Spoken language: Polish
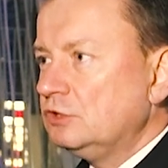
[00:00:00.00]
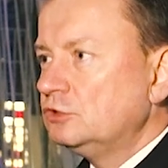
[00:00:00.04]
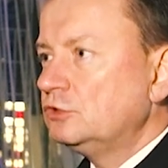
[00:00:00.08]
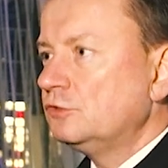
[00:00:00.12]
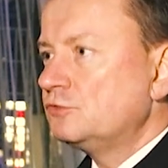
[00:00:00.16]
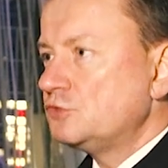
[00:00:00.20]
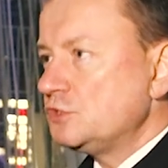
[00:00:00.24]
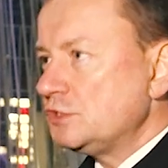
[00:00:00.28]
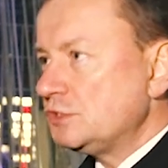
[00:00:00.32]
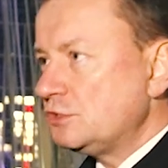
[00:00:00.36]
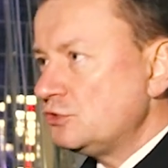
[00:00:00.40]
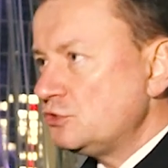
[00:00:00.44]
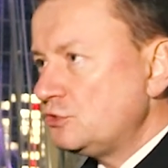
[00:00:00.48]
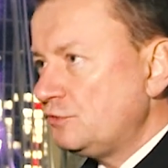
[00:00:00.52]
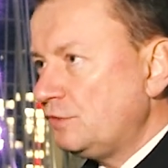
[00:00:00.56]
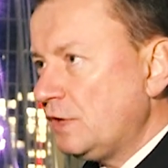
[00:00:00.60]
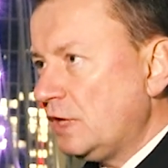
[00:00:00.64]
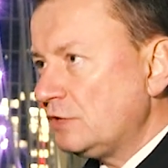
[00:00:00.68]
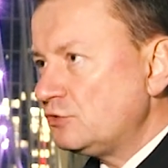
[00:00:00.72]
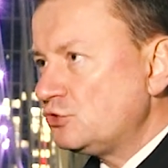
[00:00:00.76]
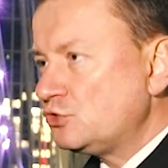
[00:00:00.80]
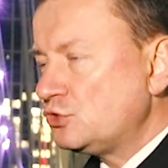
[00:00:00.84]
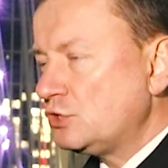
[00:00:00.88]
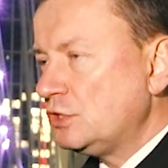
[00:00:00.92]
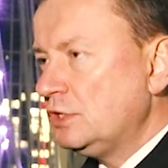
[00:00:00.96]
To wszystko
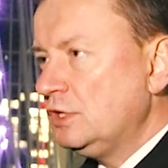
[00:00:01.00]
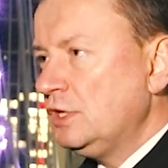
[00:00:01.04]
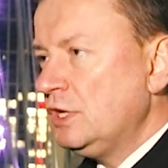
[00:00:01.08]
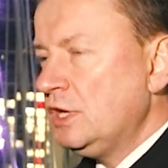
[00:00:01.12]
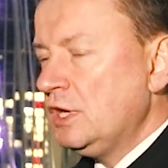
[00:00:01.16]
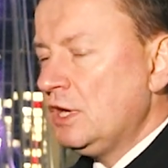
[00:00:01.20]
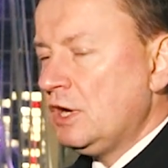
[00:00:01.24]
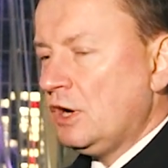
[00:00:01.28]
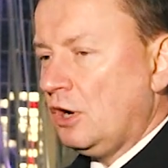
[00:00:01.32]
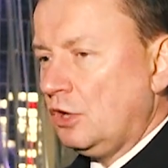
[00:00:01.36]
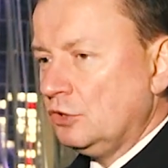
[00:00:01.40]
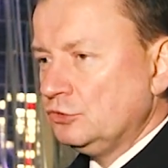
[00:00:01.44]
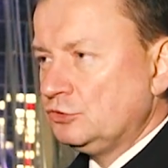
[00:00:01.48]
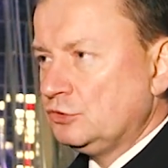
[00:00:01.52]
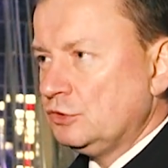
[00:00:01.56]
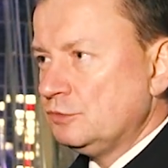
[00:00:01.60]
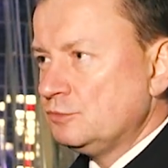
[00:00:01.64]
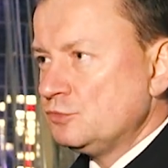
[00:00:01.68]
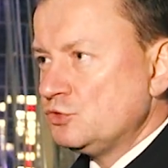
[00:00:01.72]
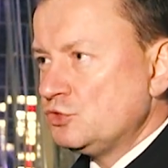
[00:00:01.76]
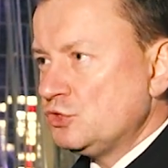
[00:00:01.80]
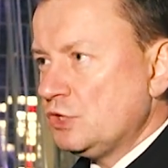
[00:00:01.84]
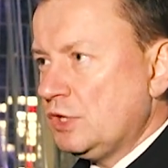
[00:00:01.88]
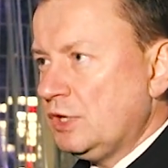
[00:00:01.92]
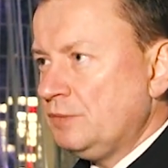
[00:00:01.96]
świadczy o tym,
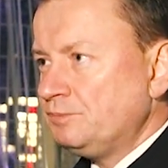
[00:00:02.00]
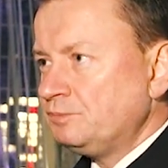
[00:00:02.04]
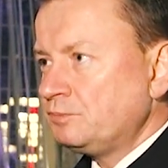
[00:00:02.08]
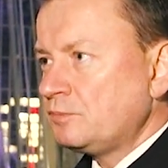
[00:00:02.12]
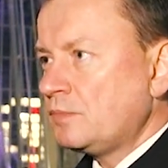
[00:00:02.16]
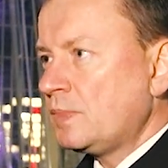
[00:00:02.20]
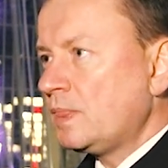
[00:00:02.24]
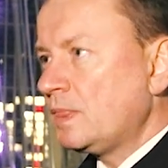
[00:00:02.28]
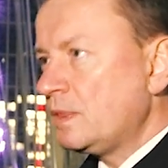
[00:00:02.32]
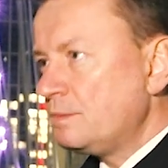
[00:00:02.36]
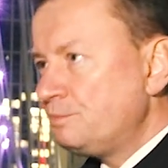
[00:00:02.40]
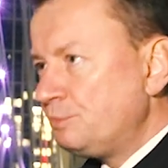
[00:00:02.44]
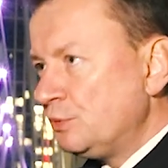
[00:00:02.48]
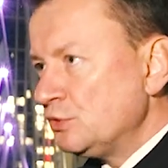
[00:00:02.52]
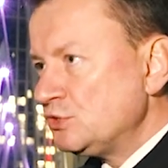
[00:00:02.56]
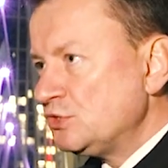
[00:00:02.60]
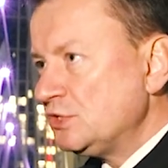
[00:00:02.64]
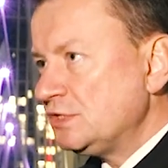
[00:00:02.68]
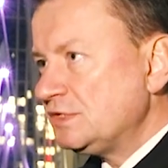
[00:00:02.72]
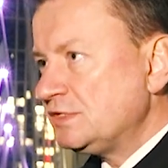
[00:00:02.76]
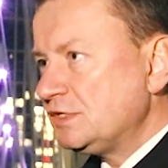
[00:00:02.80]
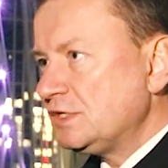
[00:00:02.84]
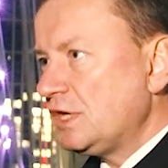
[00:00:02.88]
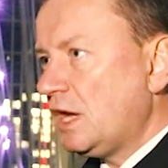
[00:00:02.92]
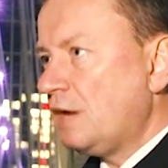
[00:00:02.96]
że mm,
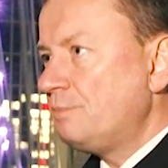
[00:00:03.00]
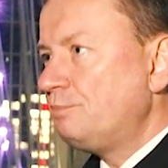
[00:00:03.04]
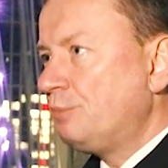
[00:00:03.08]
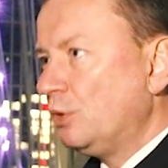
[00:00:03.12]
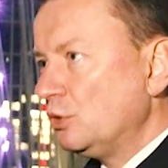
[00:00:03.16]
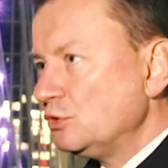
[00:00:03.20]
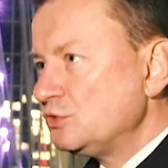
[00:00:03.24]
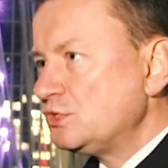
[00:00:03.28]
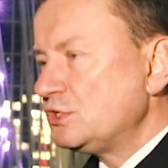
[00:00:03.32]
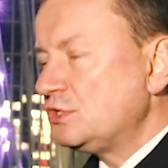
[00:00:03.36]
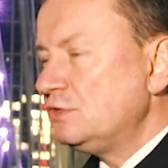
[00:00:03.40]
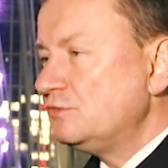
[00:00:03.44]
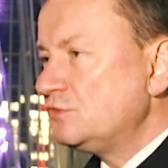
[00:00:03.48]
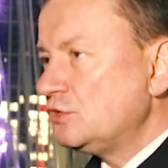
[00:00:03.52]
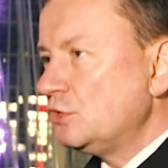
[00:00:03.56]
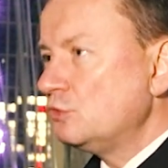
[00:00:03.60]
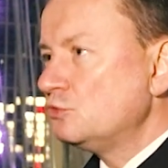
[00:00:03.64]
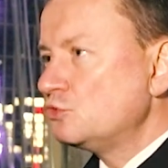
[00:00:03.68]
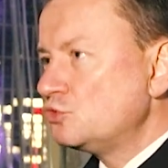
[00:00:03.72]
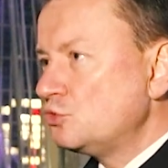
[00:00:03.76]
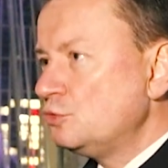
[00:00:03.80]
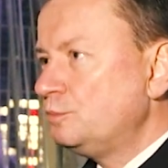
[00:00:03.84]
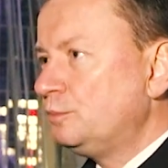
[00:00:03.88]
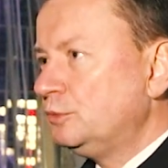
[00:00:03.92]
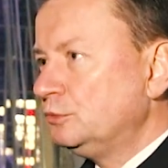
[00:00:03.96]
pozycja Polski w
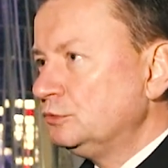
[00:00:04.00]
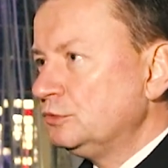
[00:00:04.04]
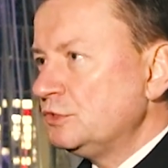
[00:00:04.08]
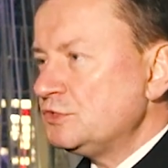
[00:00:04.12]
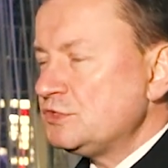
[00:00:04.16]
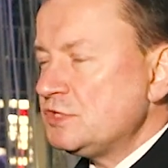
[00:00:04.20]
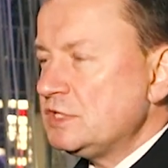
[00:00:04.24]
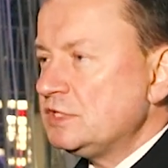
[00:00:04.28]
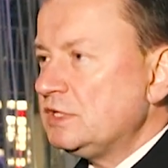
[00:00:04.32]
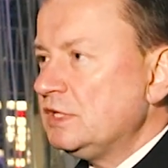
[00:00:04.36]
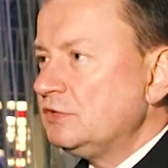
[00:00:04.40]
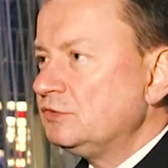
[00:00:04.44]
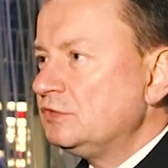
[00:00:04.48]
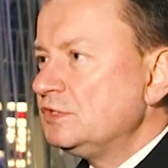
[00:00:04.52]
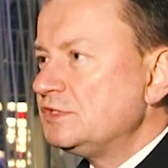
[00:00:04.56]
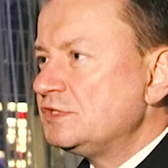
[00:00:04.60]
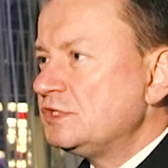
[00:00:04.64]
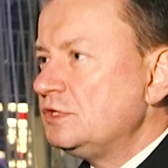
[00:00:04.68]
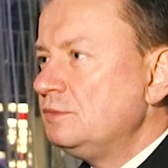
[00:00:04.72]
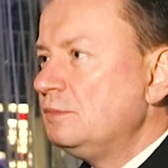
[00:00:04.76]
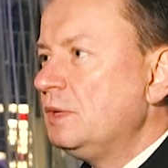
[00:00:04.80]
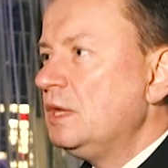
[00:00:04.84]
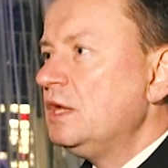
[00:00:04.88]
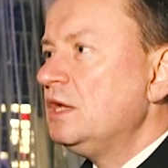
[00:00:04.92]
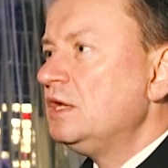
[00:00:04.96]
Sojuszu
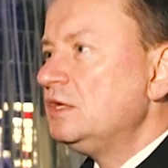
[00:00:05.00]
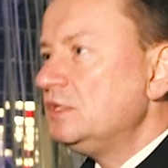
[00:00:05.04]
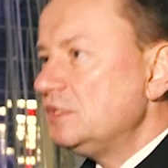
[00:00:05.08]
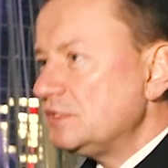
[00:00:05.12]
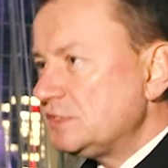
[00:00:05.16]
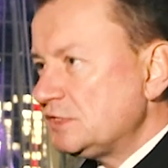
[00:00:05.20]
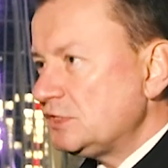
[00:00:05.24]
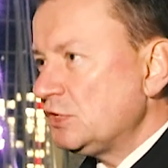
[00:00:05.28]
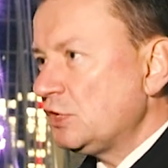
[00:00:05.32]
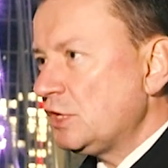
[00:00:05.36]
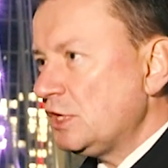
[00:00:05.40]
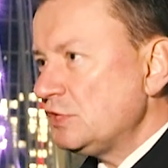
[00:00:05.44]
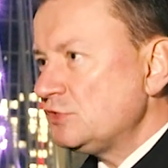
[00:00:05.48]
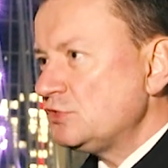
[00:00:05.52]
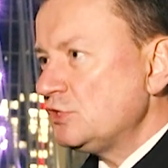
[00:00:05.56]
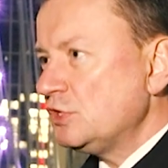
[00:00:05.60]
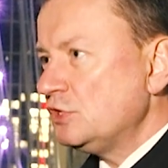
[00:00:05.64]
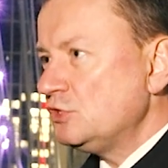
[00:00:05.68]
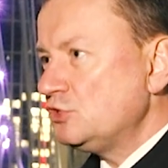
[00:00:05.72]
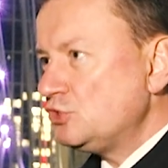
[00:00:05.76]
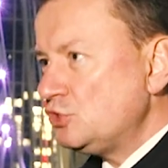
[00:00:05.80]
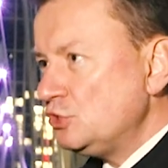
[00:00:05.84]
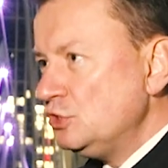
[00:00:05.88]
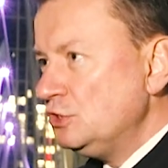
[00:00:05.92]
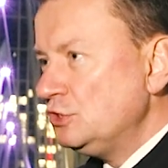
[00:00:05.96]
Północnoatlantyckim jest coraz
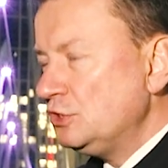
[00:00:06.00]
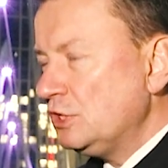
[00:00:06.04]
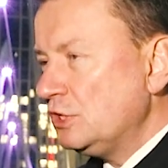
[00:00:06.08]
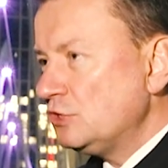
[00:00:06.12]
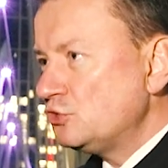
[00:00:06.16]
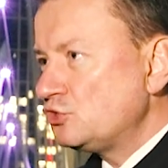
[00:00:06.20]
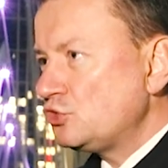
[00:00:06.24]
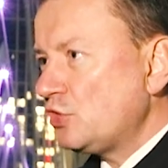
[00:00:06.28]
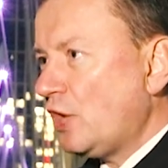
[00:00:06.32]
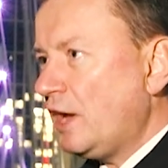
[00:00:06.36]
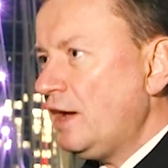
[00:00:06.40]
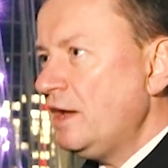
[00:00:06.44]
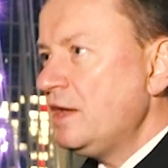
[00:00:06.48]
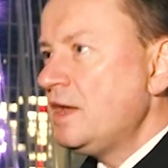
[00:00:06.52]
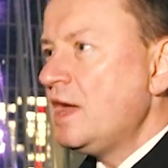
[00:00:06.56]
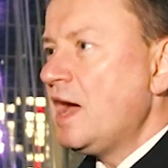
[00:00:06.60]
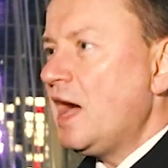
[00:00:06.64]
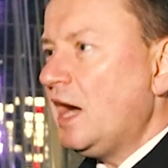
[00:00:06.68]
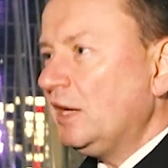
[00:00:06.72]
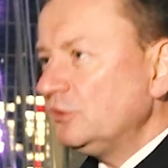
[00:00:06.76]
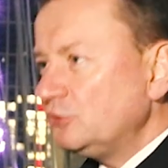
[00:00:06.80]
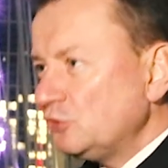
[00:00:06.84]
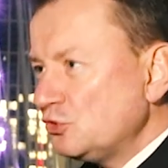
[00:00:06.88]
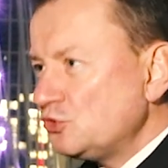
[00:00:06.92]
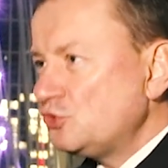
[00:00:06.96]
silniejsza,
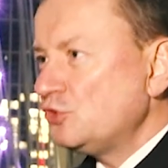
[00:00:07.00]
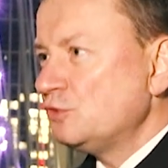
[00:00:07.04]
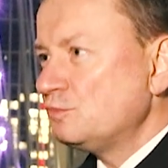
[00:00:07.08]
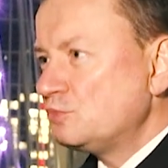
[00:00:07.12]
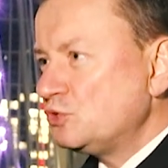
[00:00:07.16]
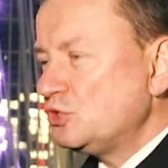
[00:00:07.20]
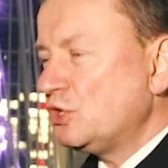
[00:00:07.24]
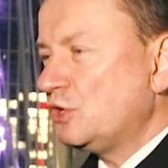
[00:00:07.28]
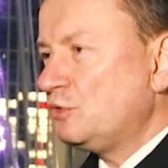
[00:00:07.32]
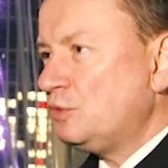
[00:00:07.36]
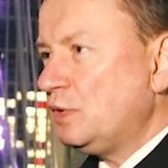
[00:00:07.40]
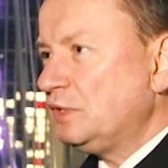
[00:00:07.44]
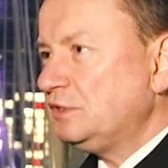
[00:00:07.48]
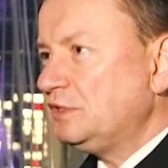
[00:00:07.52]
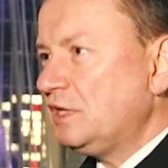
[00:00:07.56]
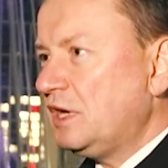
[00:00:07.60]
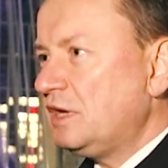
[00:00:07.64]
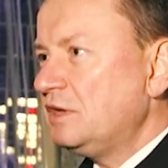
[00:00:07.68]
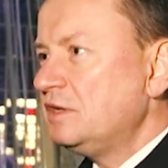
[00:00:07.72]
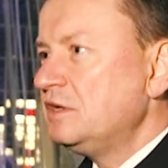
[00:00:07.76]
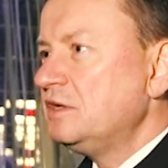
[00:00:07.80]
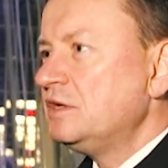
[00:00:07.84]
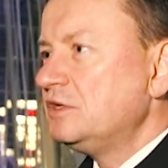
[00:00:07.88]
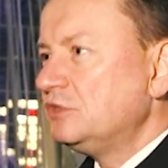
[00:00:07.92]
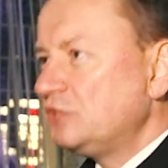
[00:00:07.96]
a to się przekłada
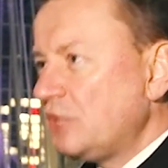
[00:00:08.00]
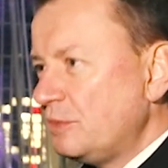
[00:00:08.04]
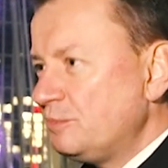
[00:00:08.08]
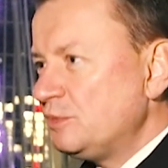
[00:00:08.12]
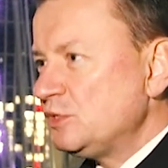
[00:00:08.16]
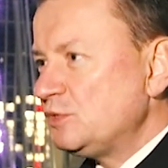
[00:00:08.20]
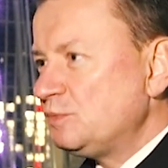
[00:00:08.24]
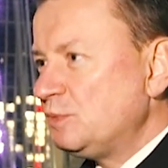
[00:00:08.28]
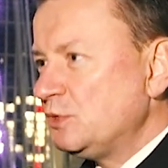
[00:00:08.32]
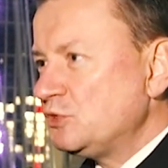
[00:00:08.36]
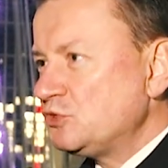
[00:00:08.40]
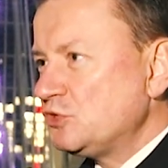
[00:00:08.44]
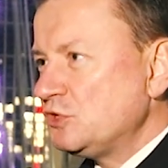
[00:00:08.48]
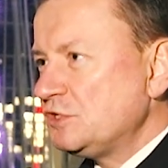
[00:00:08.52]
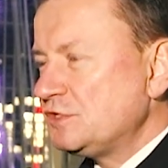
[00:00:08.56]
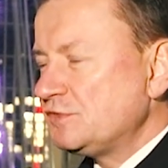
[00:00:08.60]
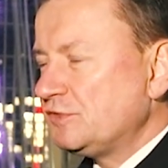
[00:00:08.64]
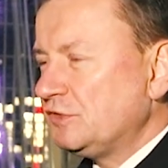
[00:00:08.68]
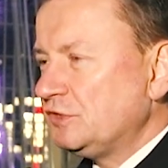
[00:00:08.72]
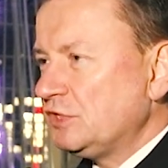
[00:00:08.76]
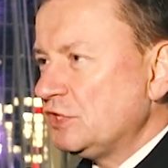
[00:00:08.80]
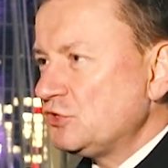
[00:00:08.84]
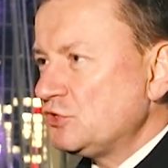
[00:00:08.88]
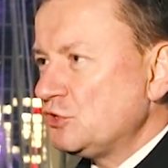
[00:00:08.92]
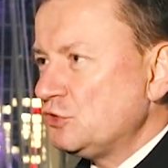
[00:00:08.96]
na
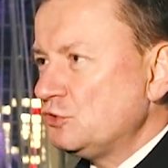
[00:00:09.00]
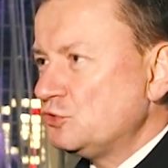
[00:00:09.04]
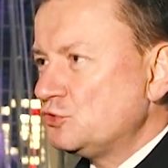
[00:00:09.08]
bezpieczeństwo naszej